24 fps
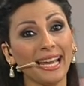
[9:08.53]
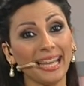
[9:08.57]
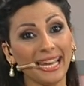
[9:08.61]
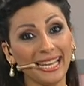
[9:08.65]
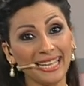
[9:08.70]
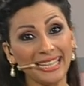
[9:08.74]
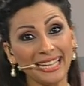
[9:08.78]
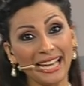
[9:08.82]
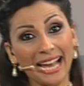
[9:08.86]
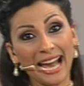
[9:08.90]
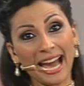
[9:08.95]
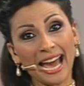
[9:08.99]

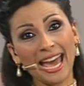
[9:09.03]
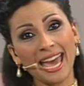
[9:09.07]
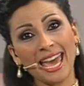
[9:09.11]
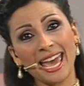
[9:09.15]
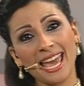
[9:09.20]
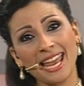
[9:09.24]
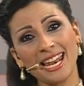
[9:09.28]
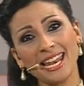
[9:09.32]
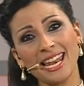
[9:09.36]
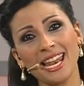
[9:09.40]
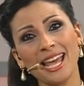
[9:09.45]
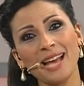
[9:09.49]
اغاني
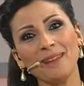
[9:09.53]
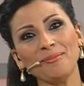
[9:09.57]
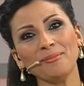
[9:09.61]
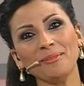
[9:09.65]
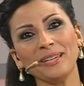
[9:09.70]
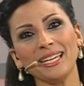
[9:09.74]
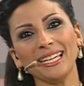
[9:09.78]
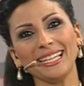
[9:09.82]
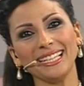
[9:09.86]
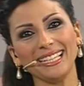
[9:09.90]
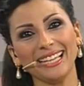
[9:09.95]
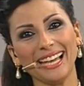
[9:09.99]

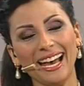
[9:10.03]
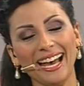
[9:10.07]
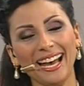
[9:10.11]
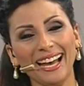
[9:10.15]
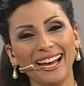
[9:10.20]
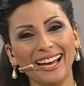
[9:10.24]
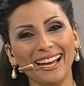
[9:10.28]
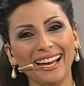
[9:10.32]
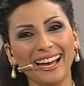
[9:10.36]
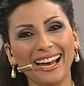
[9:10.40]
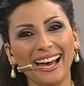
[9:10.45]
عالميه